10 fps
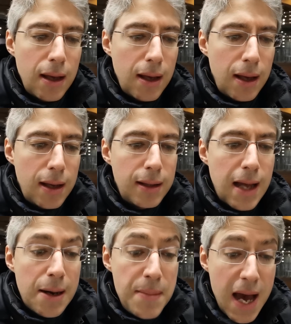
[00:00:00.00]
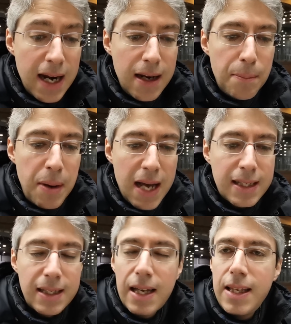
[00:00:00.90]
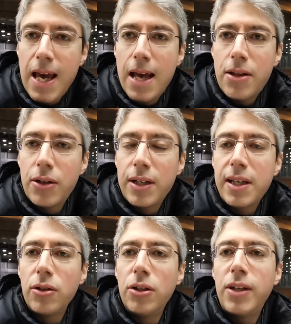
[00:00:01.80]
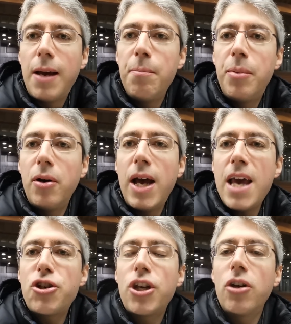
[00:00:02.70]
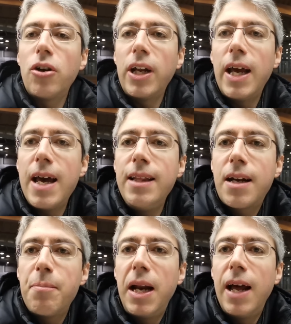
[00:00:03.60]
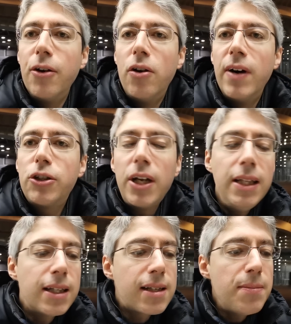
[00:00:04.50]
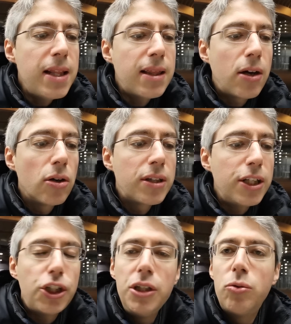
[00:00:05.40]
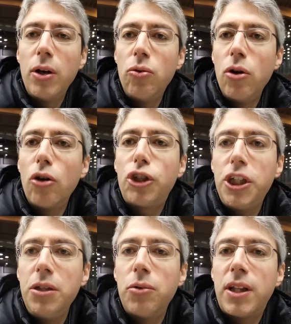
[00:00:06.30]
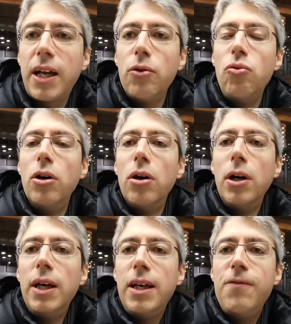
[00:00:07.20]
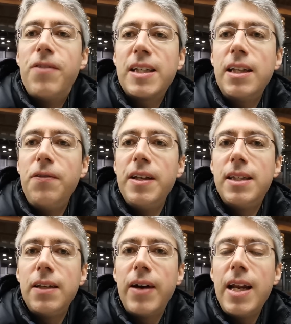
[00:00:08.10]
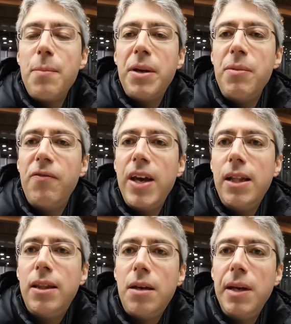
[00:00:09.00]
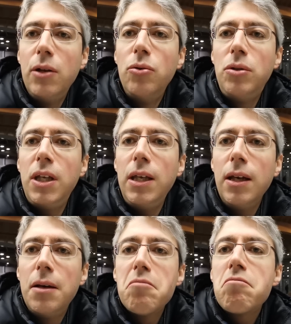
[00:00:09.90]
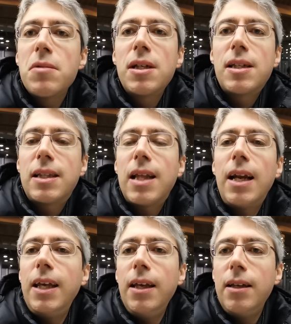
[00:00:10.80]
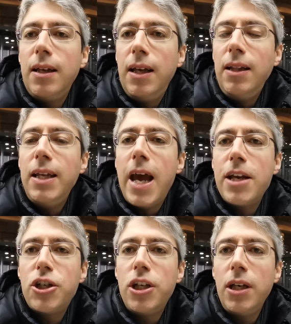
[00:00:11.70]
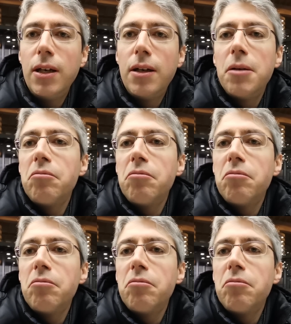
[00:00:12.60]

eh, Darmian passa dietro nel secondo tempo, esce Correa e entra Bellanova, cioè l'Inter si mette col 3-5-1 o 5-3-1 in fase difensiva e nei primi 20 minuti sta lì in 10